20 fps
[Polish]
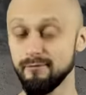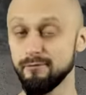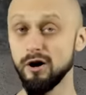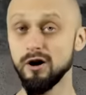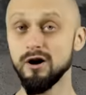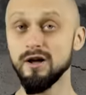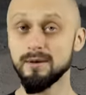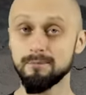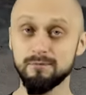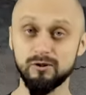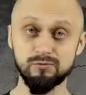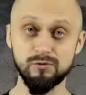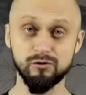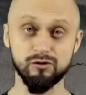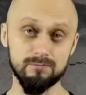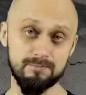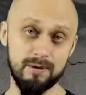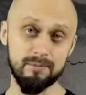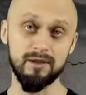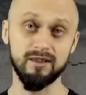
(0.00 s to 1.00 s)
bo być
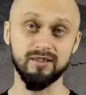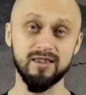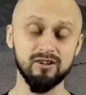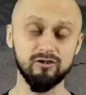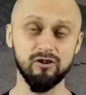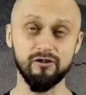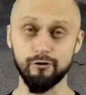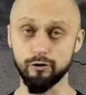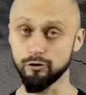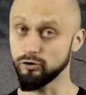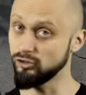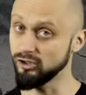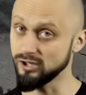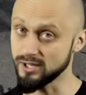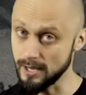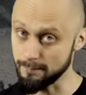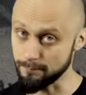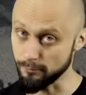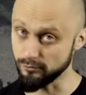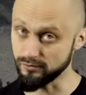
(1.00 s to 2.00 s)
może pamiętacie z
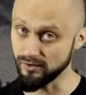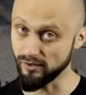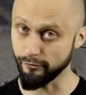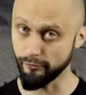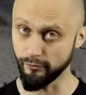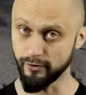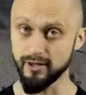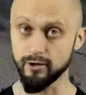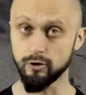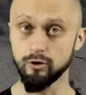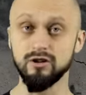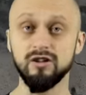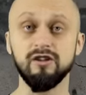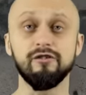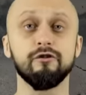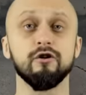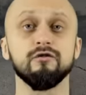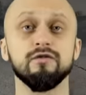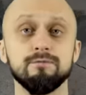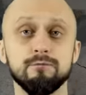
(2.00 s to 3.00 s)
odcinka poświęconego
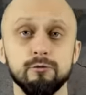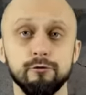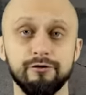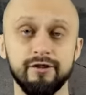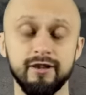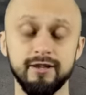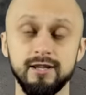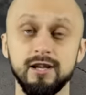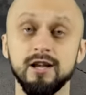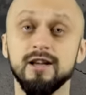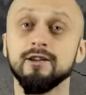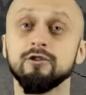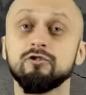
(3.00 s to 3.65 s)
Lisowi Pustyni,